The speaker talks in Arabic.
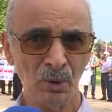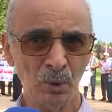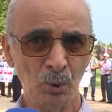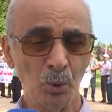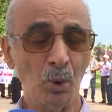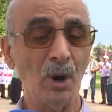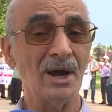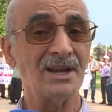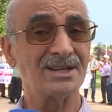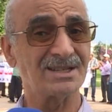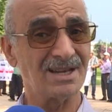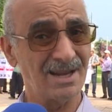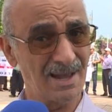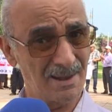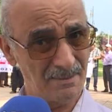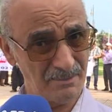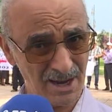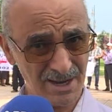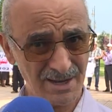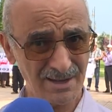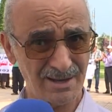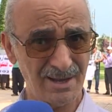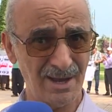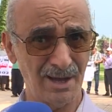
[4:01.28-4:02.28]

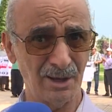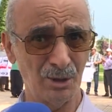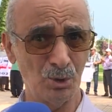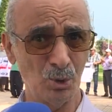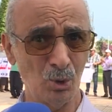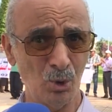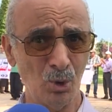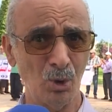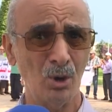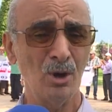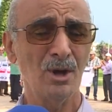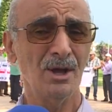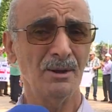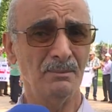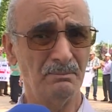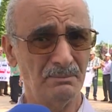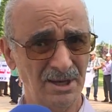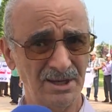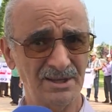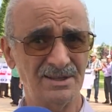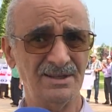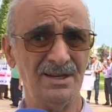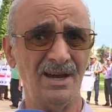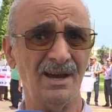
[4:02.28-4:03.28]
وتمكنوا
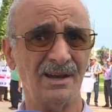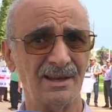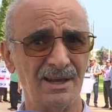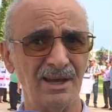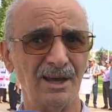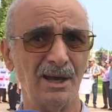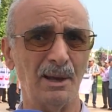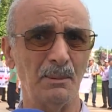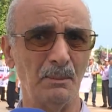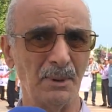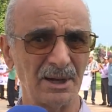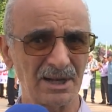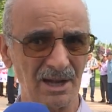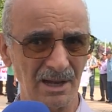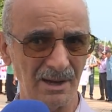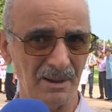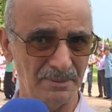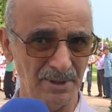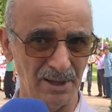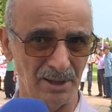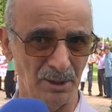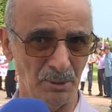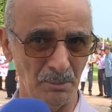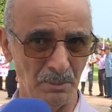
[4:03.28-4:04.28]
من تحقيق
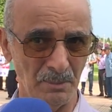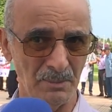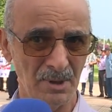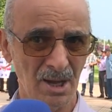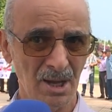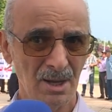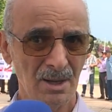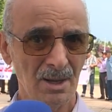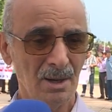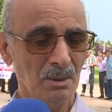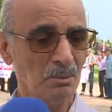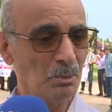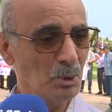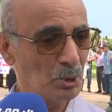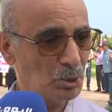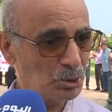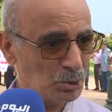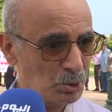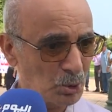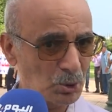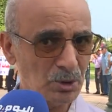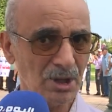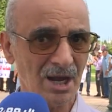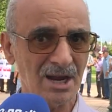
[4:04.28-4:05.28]
مطلبهم
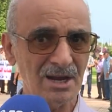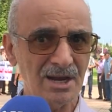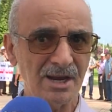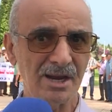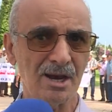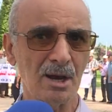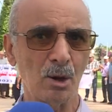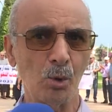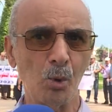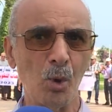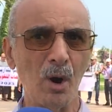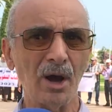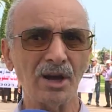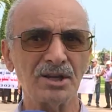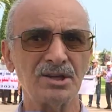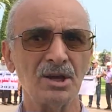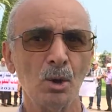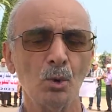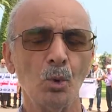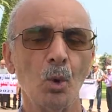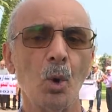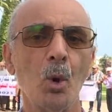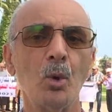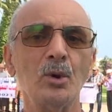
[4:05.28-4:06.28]
منذ ذلك الوقت
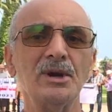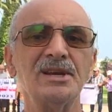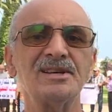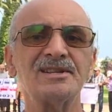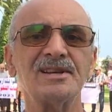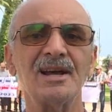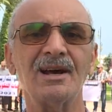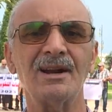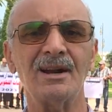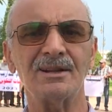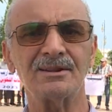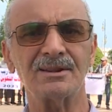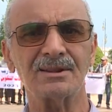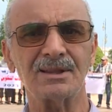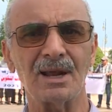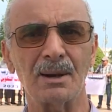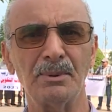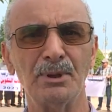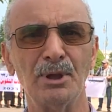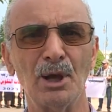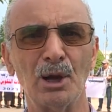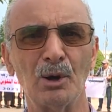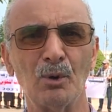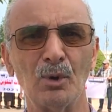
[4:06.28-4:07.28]
ووزارة
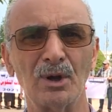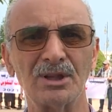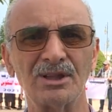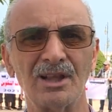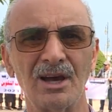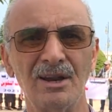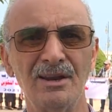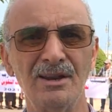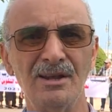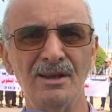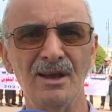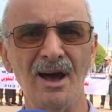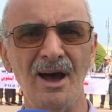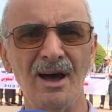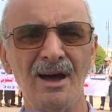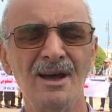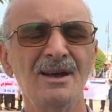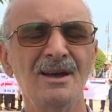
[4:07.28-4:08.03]
التربية الوطنية